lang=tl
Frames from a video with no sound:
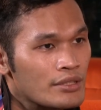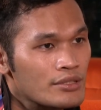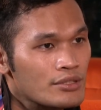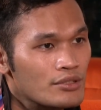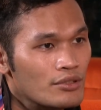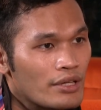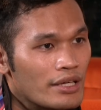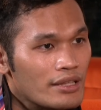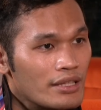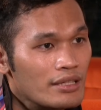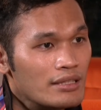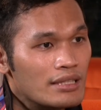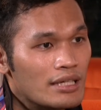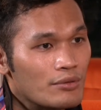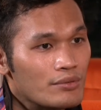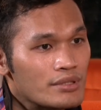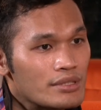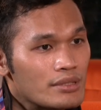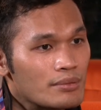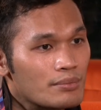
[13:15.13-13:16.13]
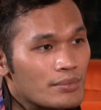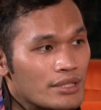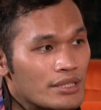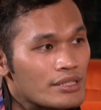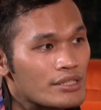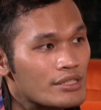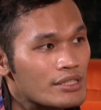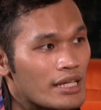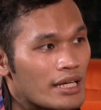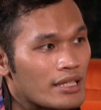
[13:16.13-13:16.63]
So I think that was the
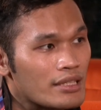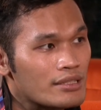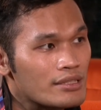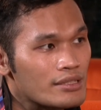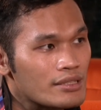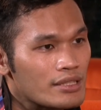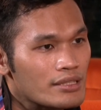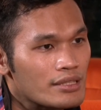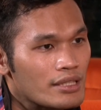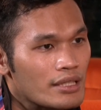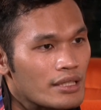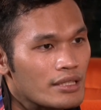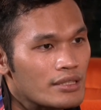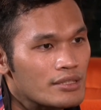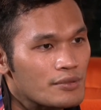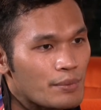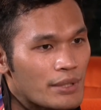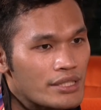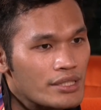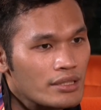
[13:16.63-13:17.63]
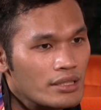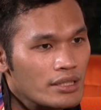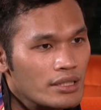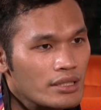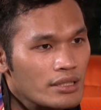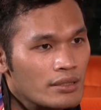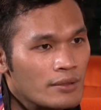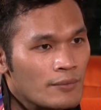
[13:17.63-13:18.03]
biggest challenge kasi especially